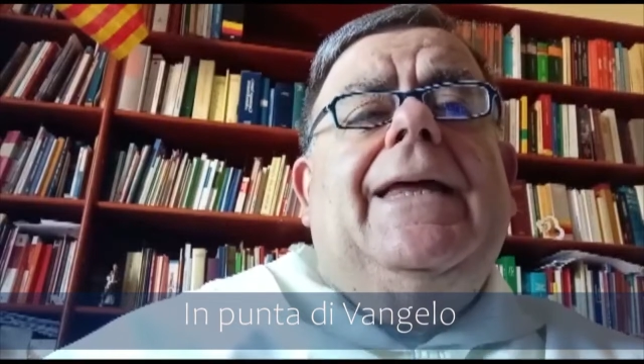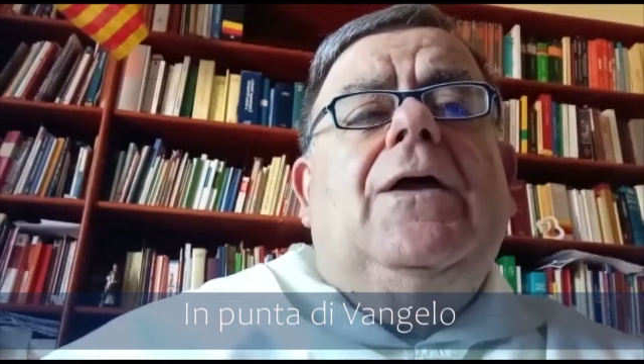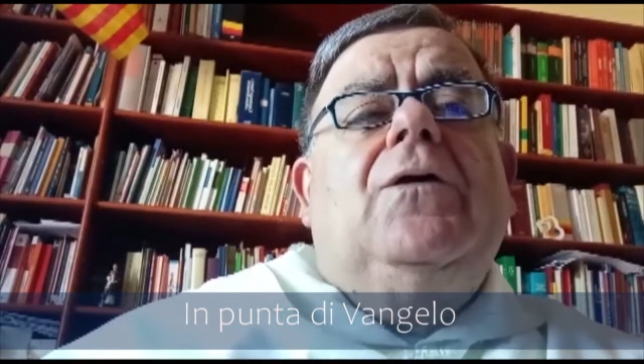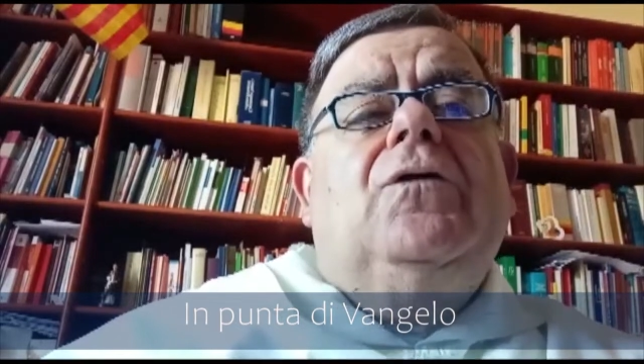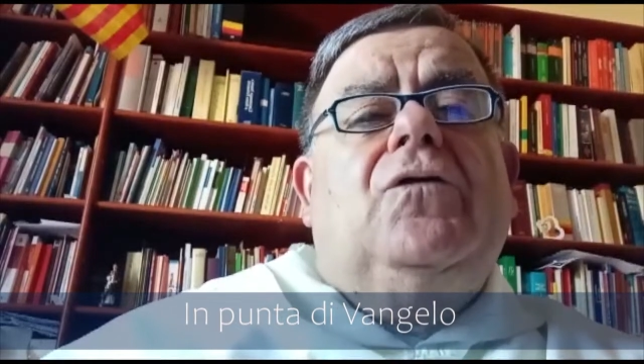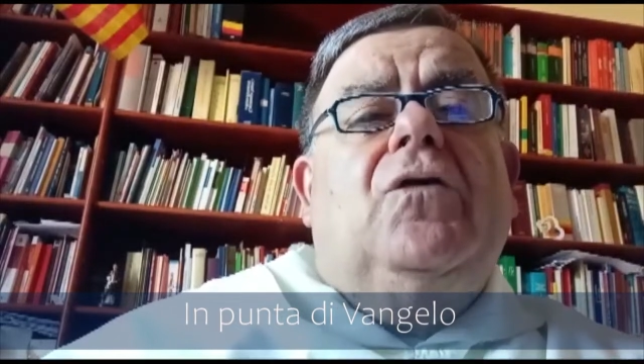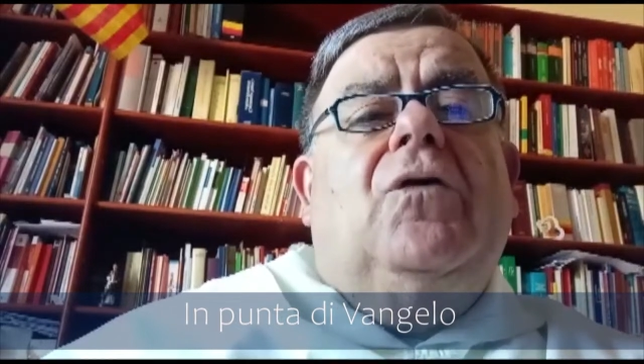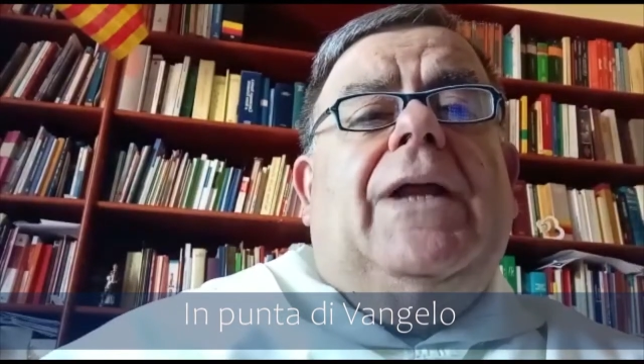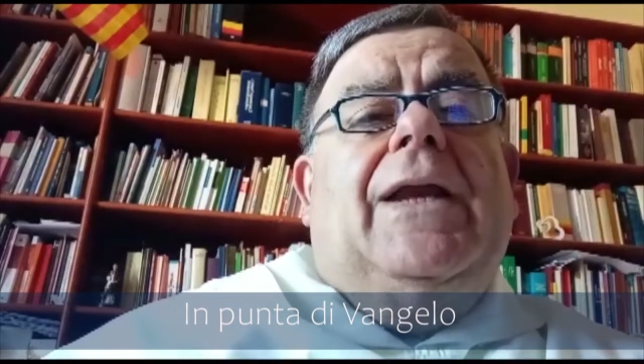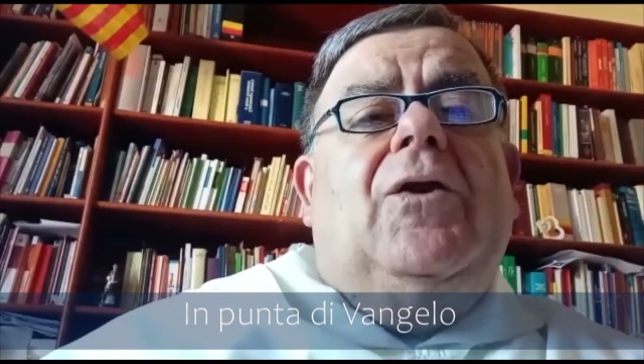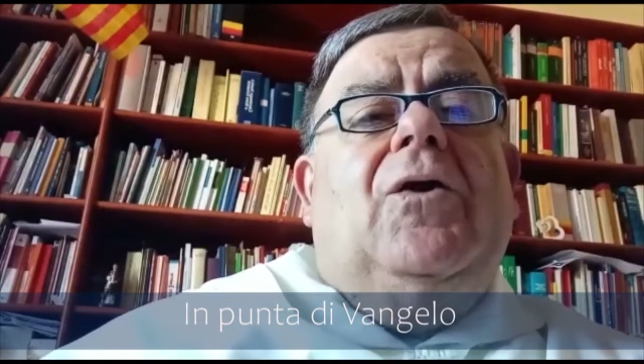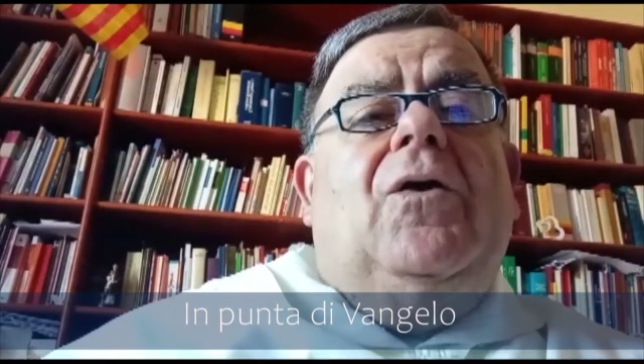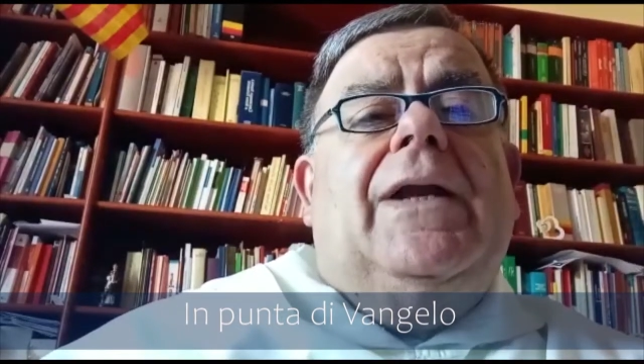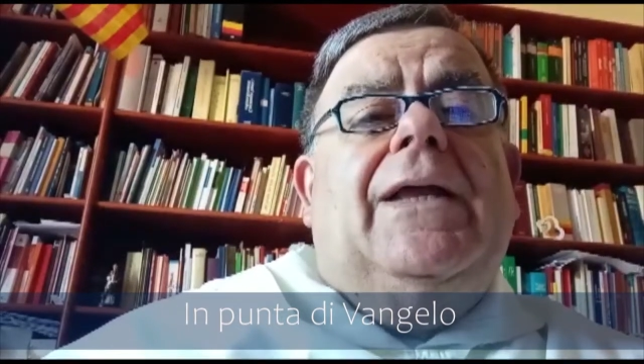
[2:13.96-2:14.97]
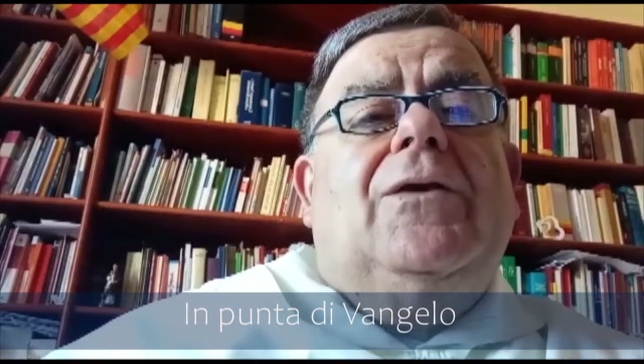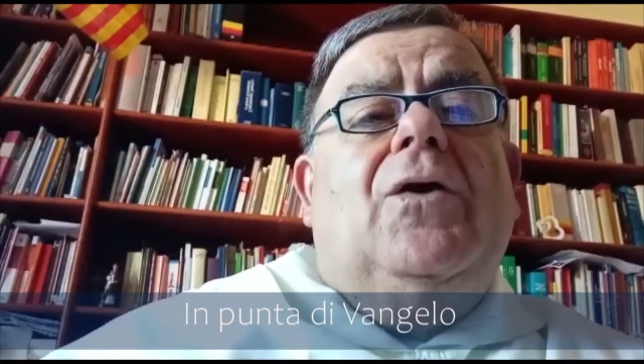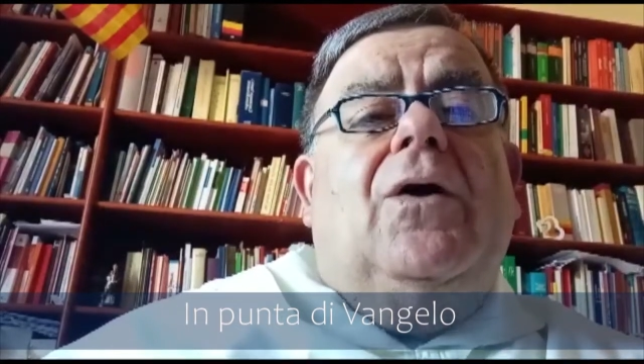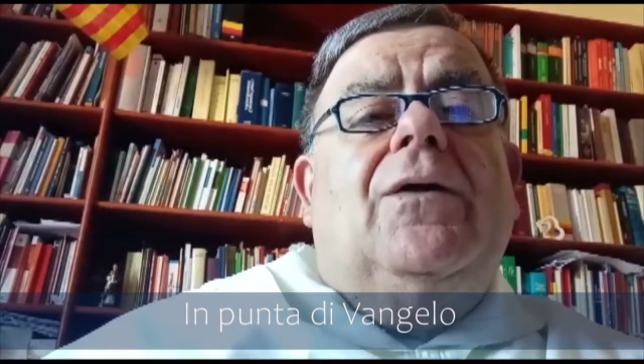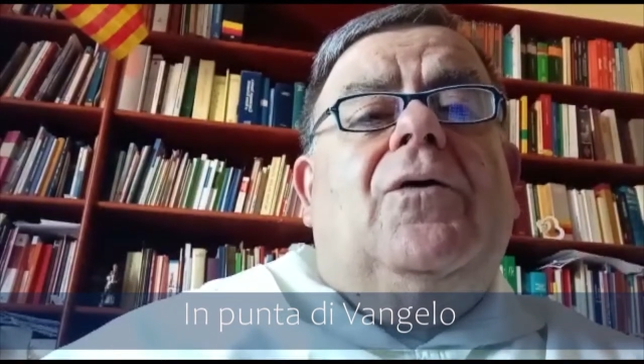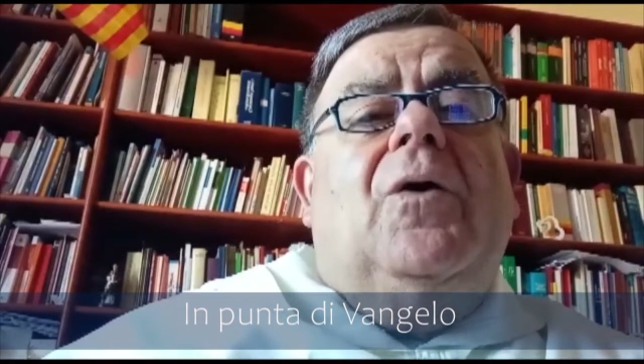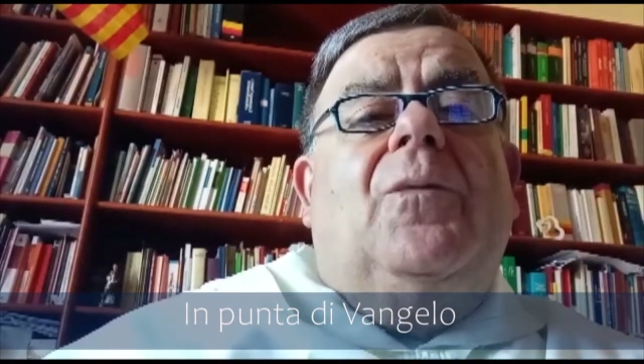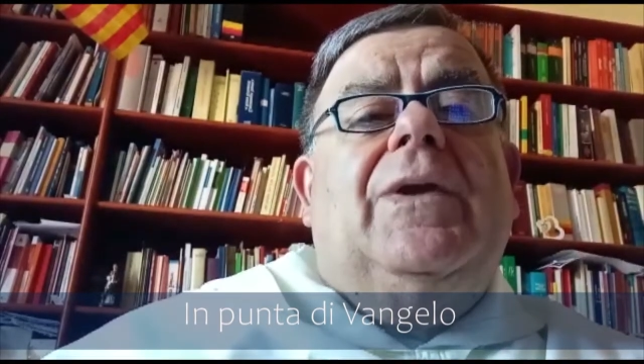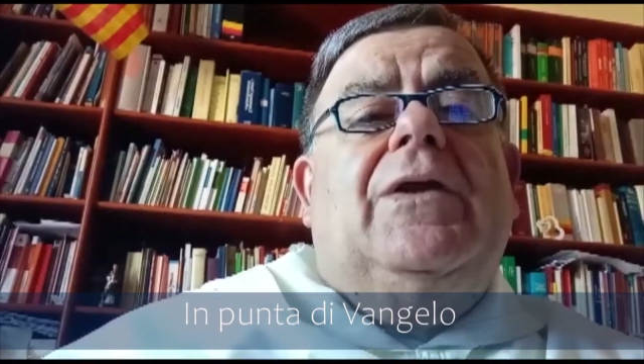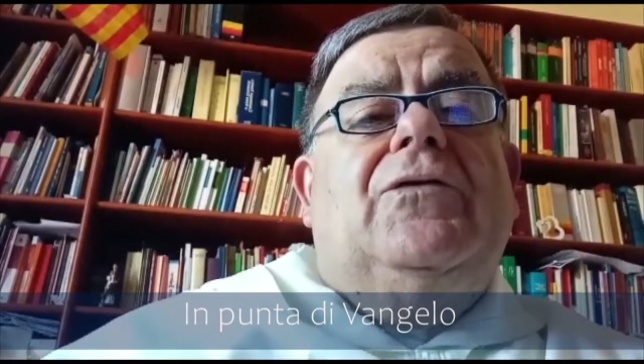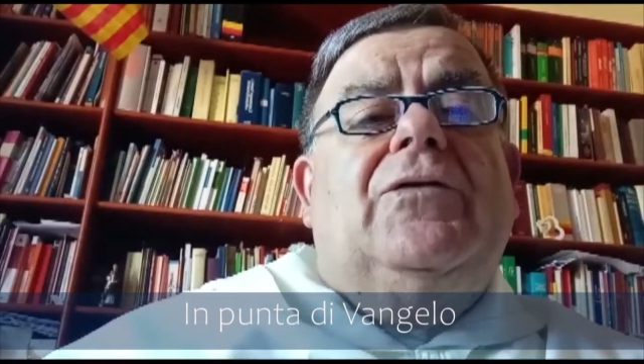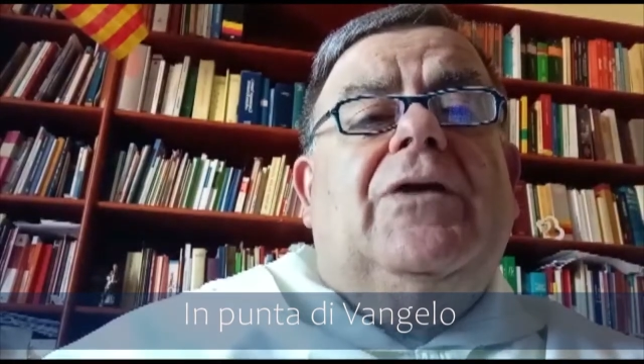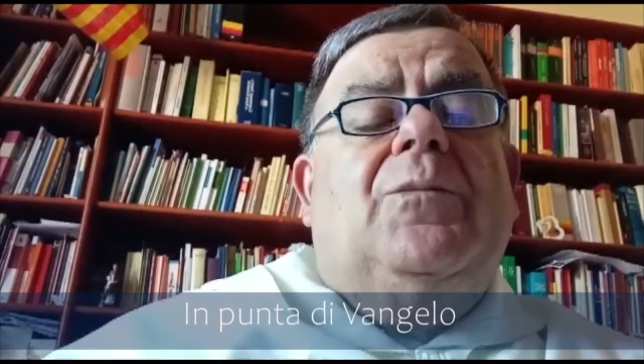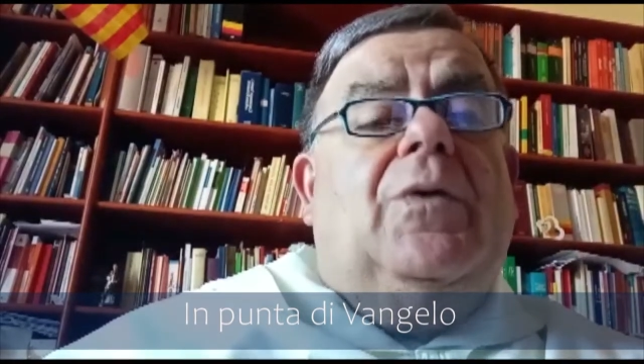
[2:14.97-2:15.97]
Solo allora noi, come
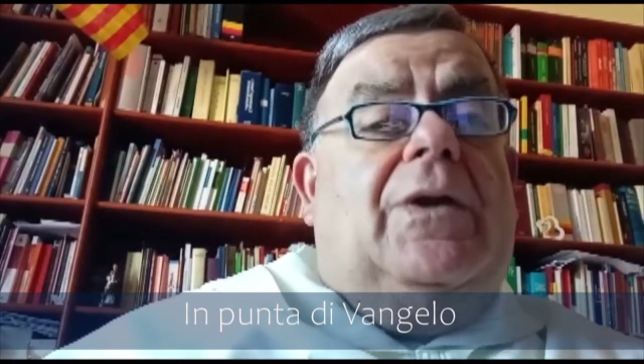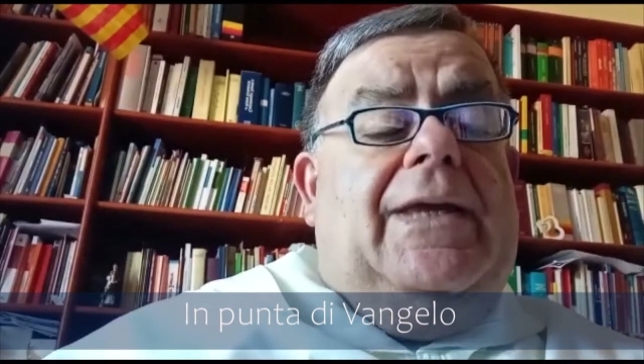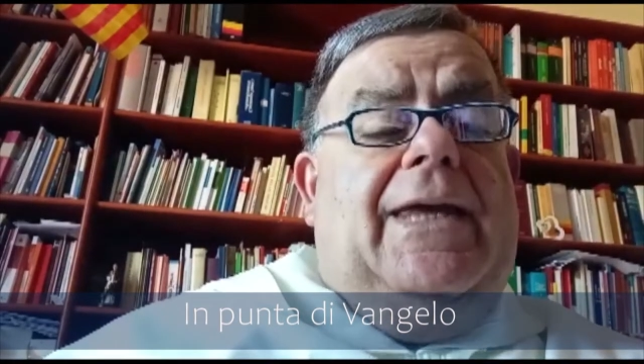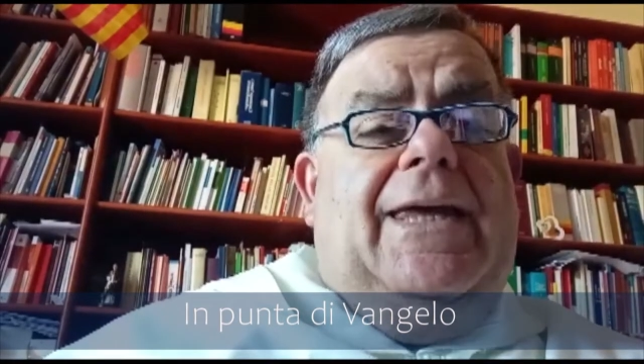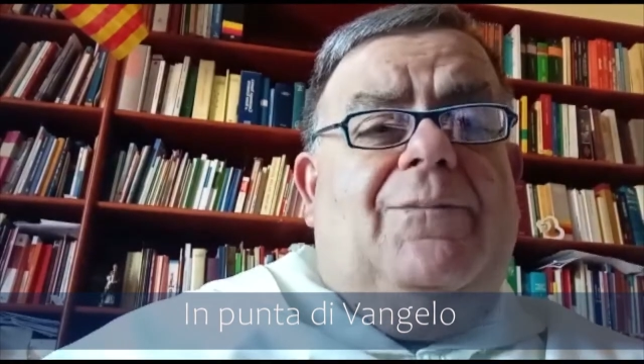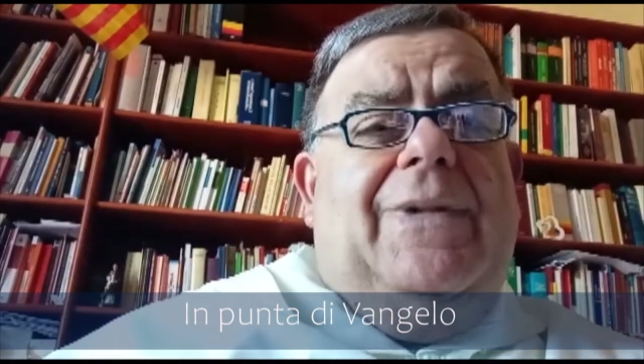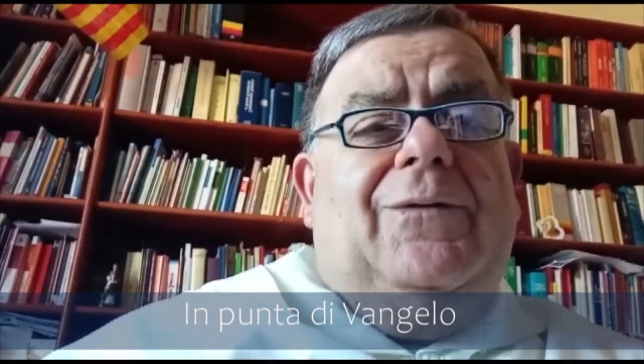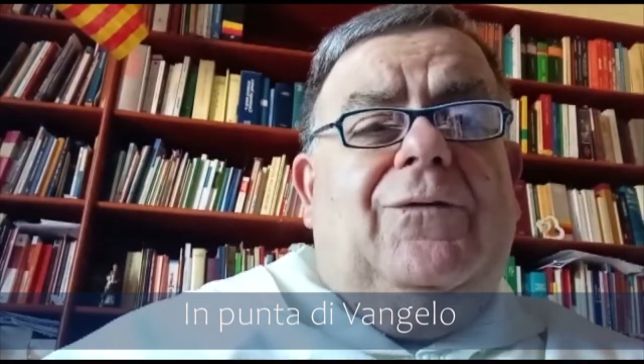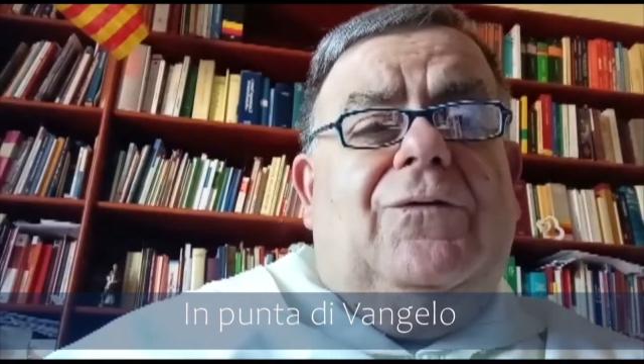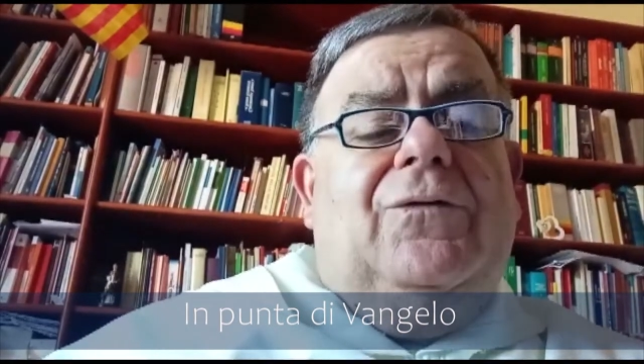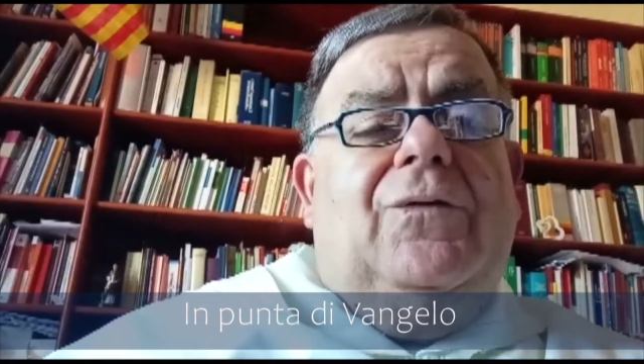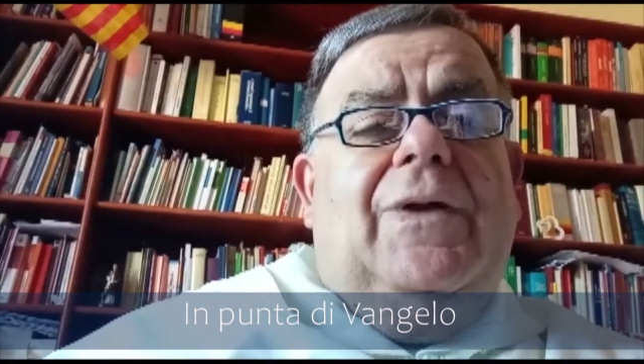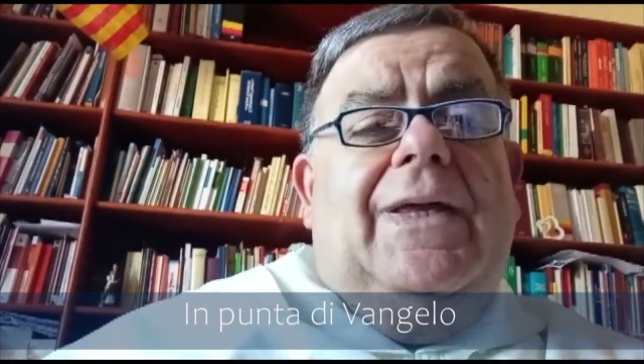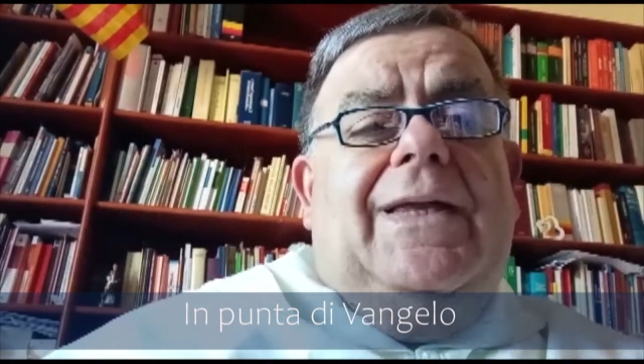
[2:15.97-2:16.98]
discepoli di Emmaus,